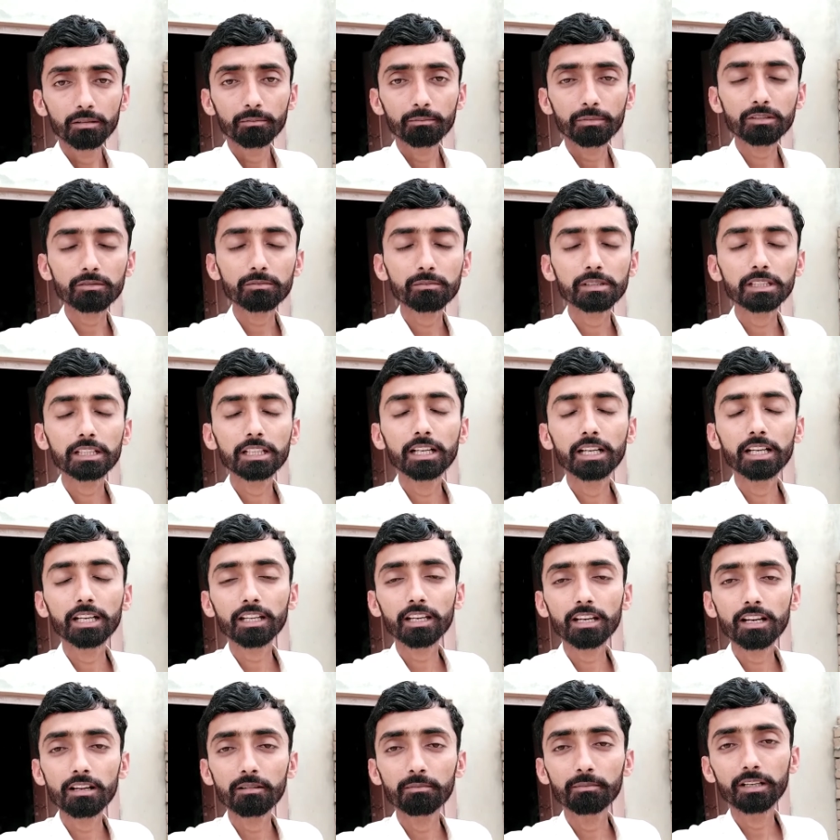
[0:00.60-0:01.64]
बिसमीम
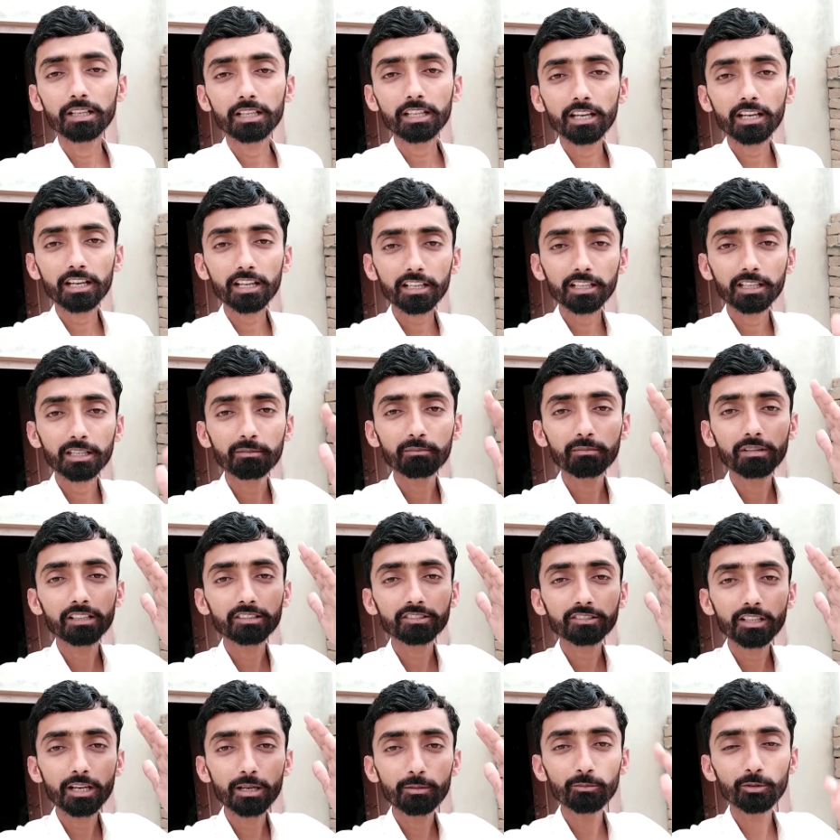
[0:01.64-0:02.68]

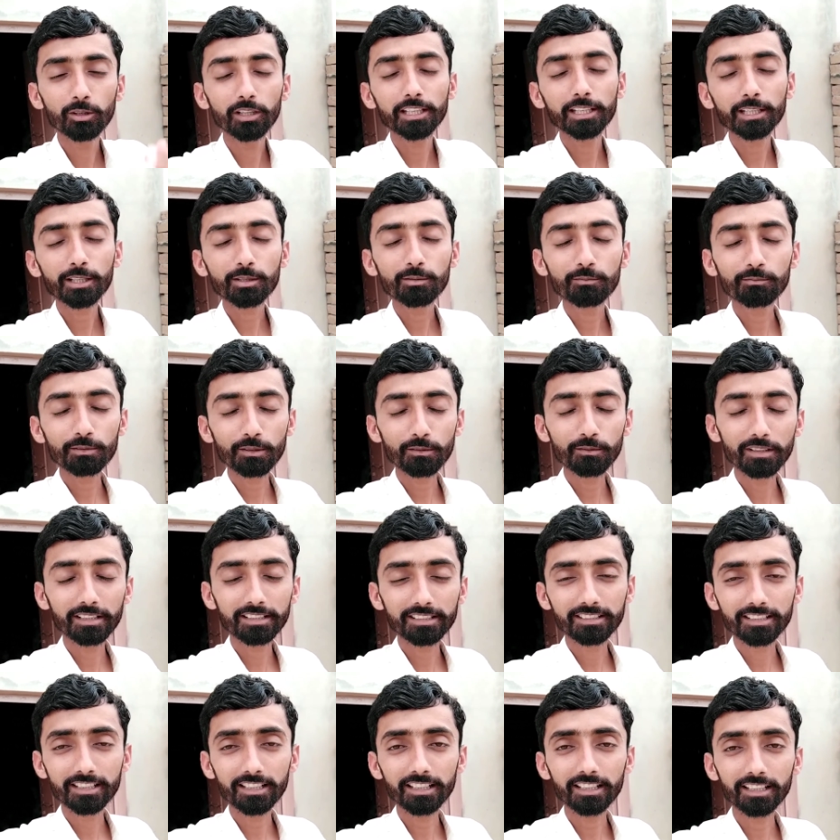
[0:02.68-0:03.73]
अल्लाम
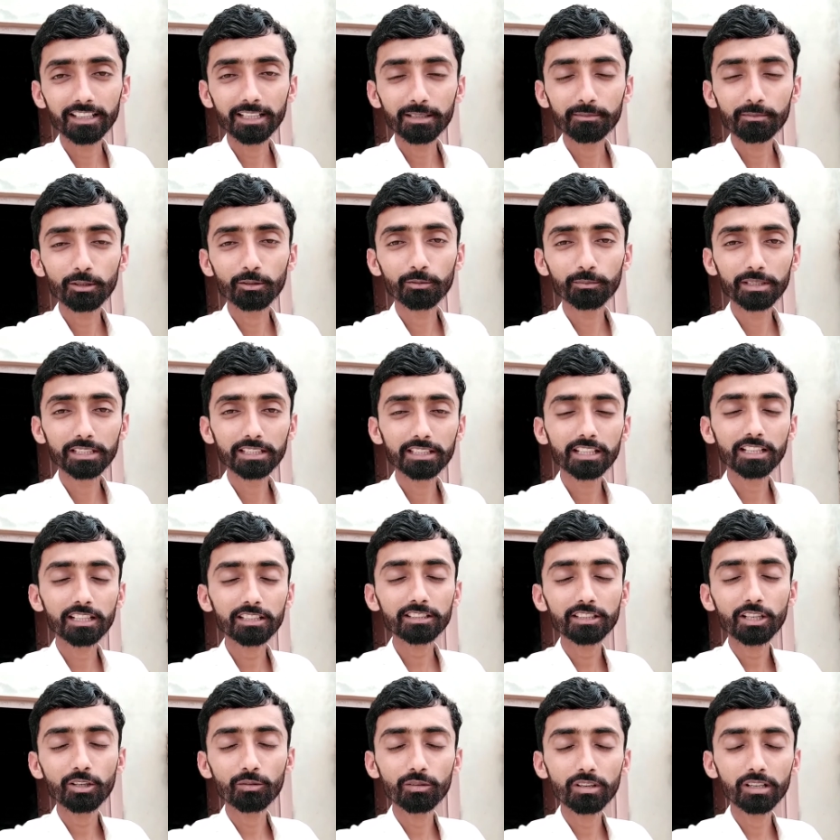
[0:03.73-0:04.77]
व्यूवर्स क्या हाल है मैं उम्मीद
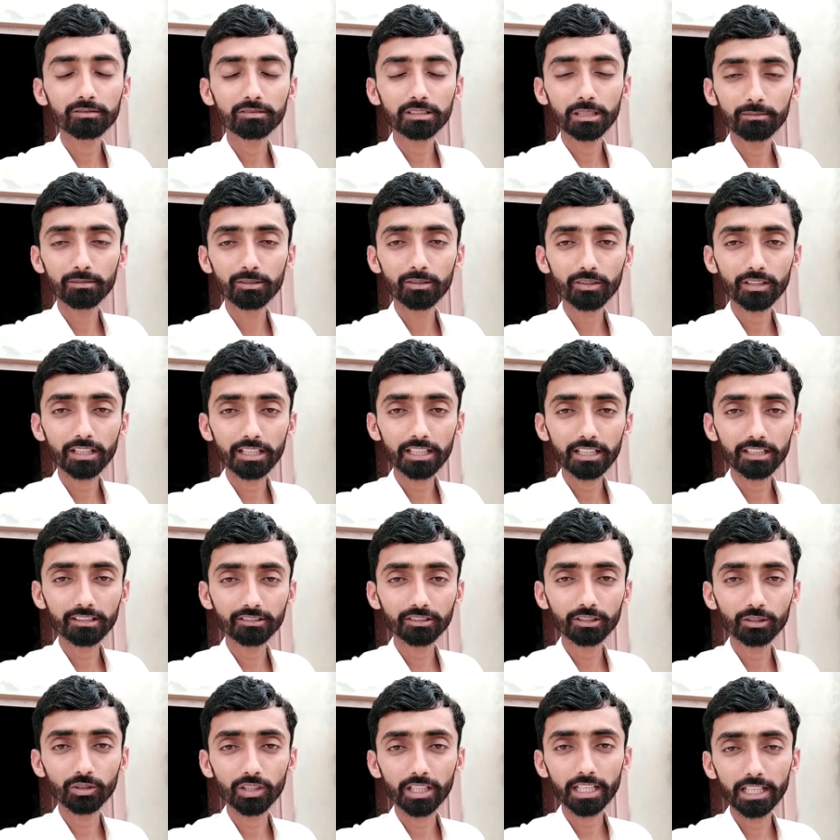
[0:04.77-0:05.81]
करता हूँ आप सब लोग खैरियत
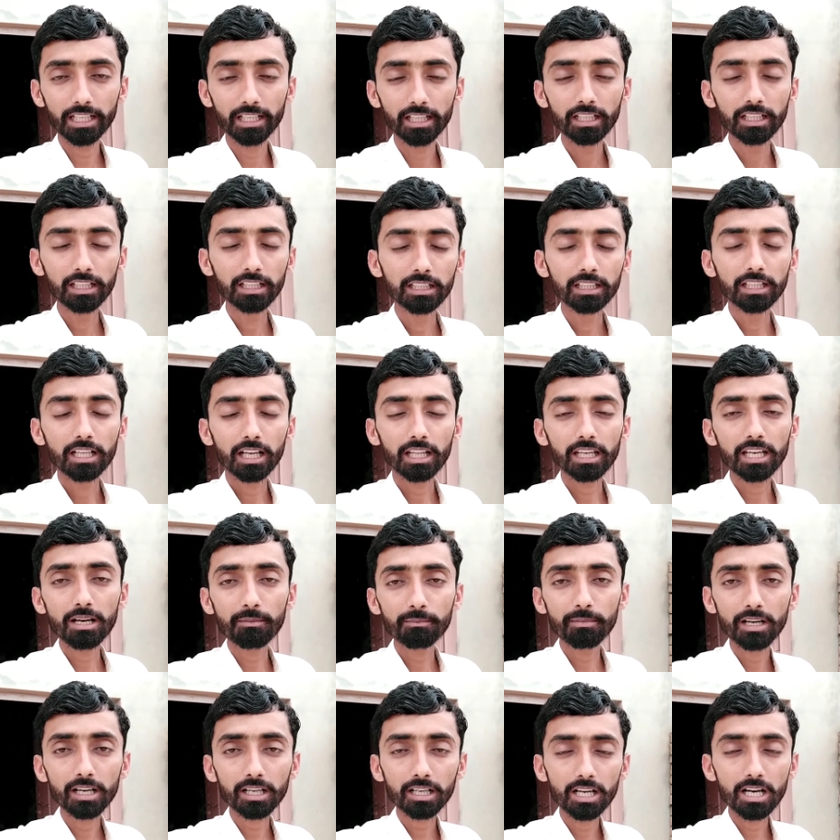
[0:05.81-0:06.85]
से होंगे अल्लाह
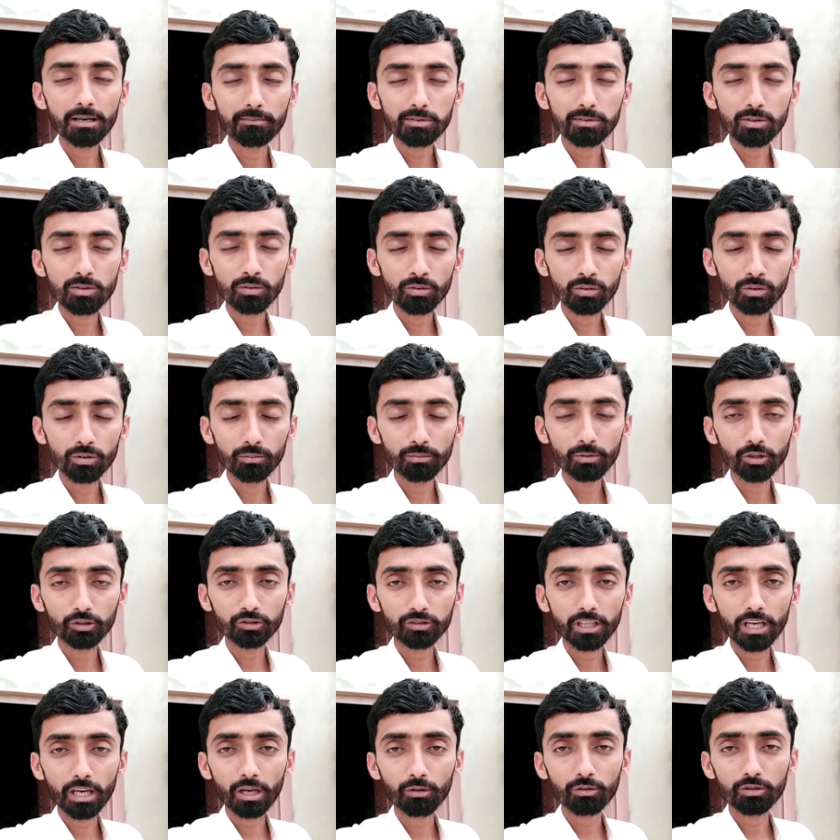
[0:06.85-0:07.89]
पाक आप लोगों को बहुत
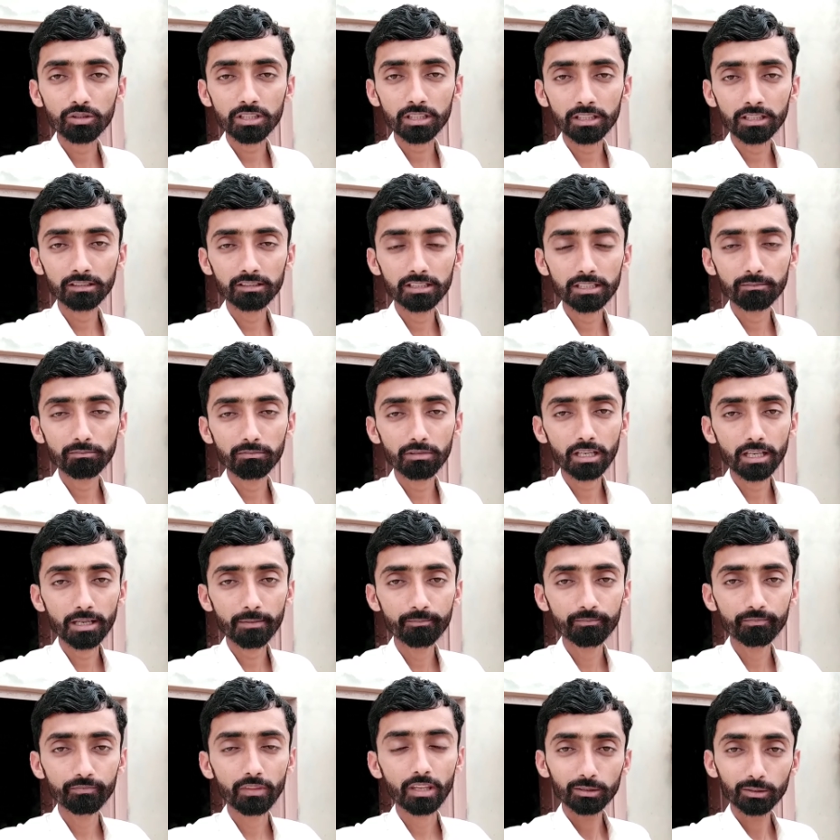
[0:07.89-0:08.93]
सारी खुशियाँ नसीब करें
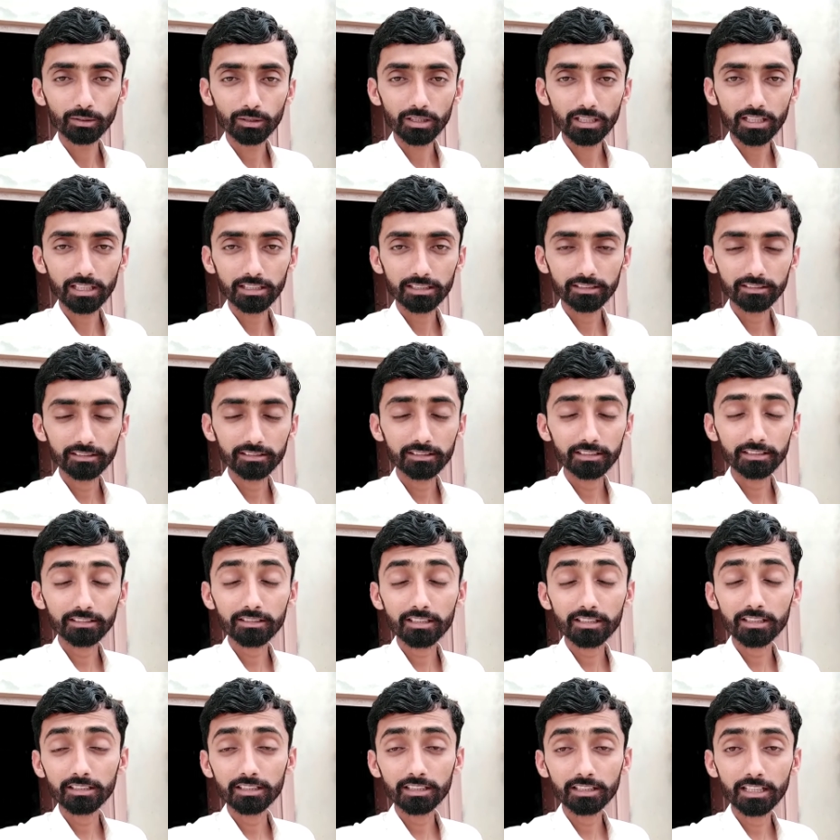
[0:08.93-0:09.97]
तो आज
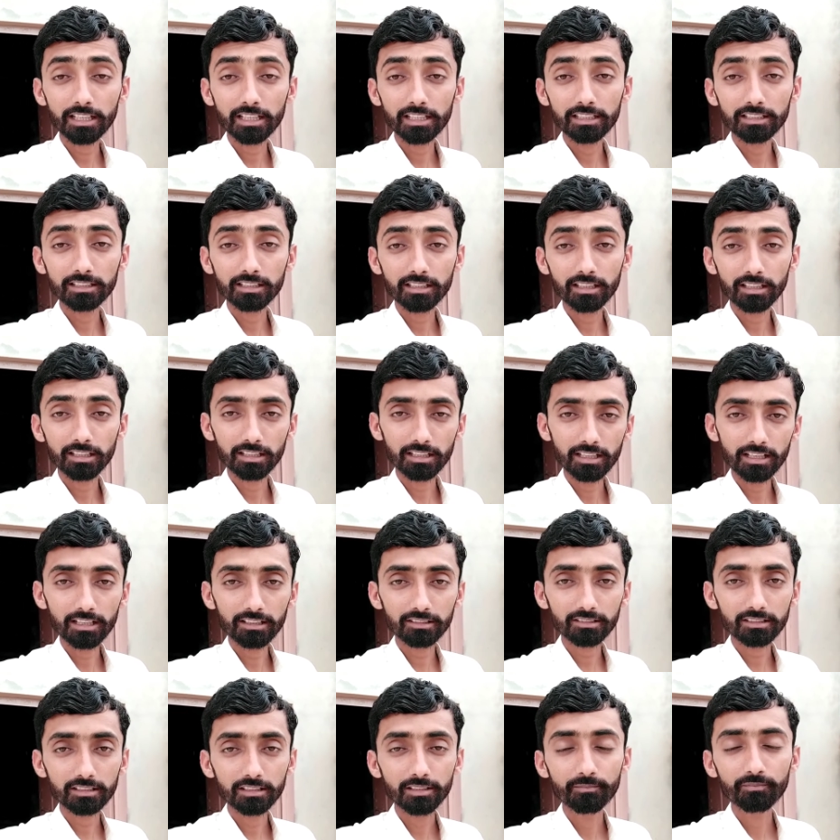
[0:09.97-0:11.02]
तीसरा दिन है ईद का
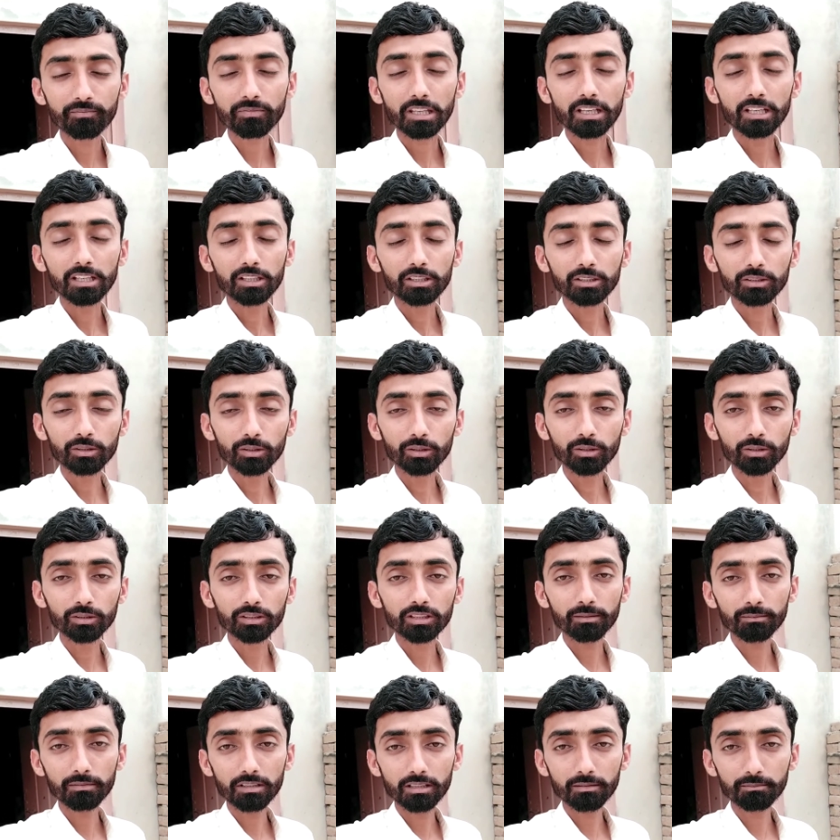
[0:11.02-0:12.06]
लास्ट तो
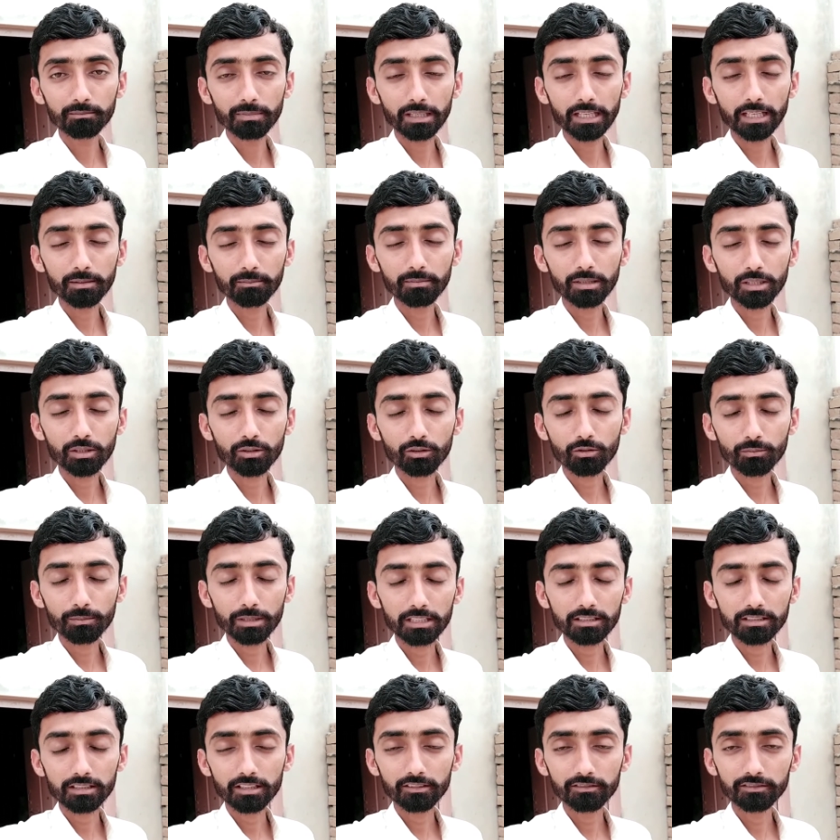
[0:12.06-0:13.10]
तमाम बहन भाइयों को
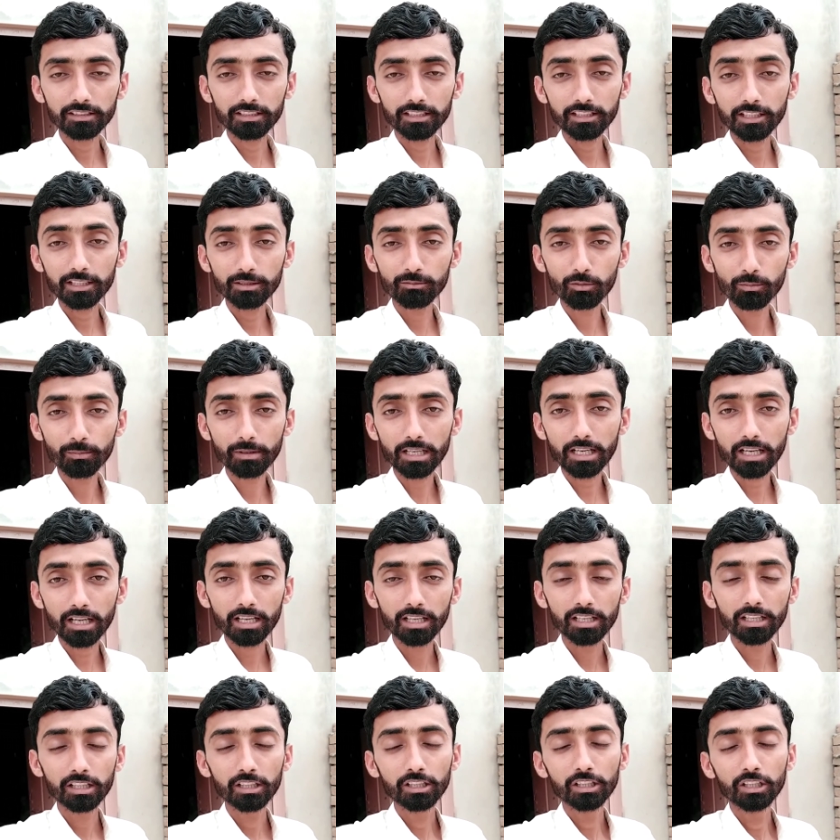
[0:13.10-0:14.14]
मेरी तरफ से ईद मुबारक
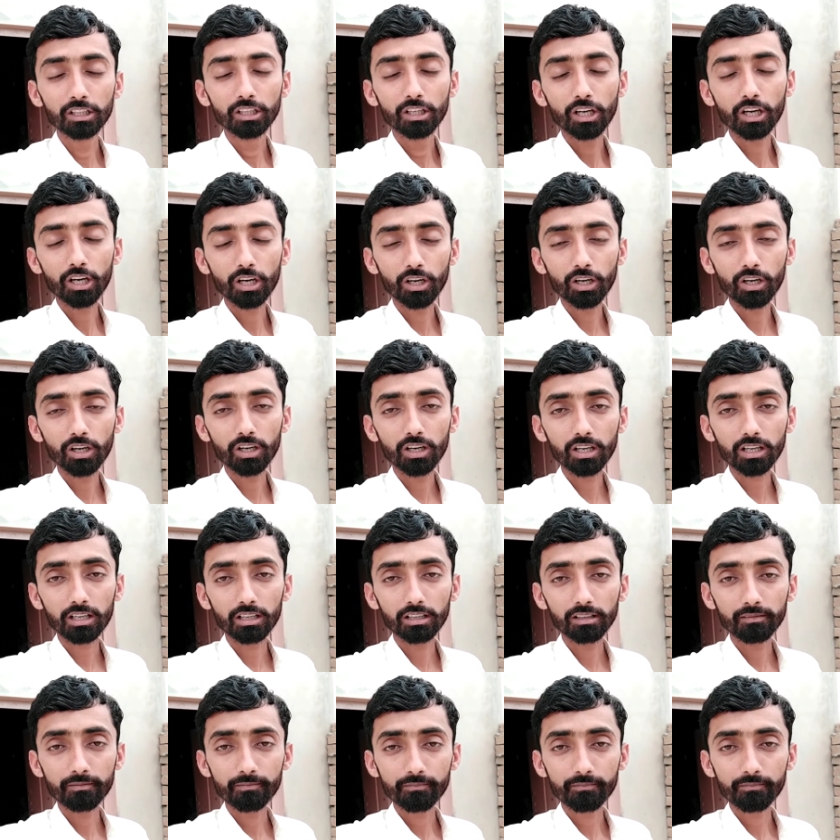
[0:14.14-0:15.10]
और